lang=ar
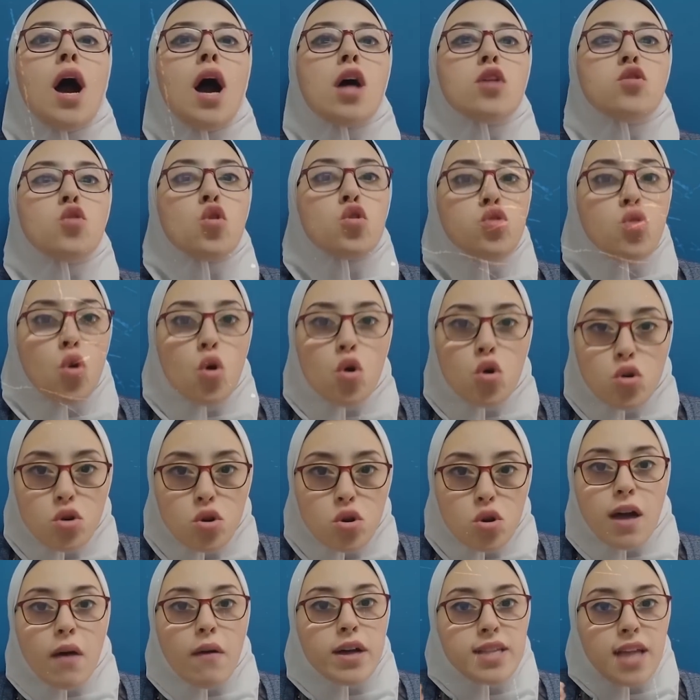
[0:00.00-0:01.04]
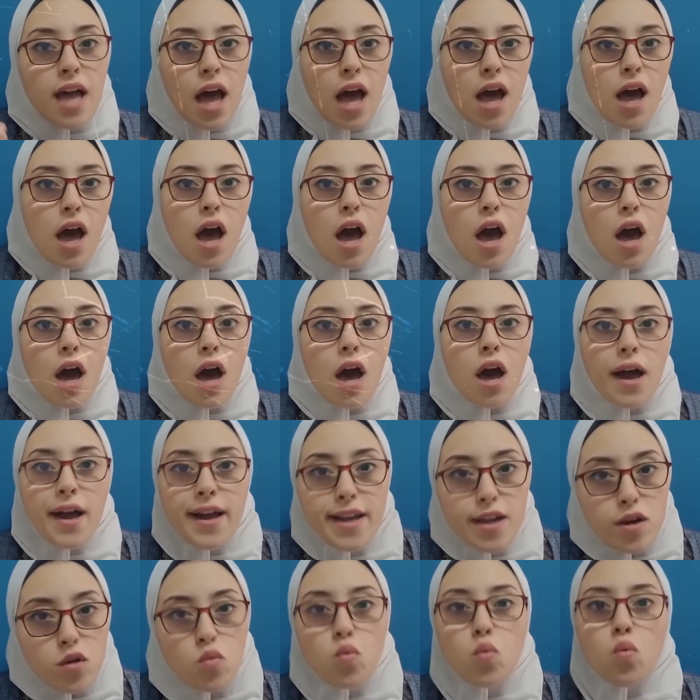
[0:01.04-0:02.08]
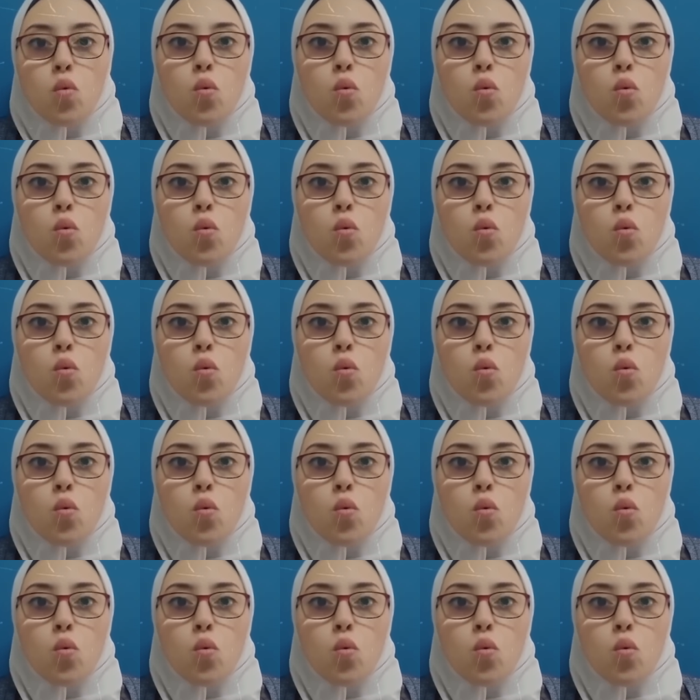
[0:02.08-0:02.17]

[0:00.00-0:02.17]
يا دكتور الدواء ده حلو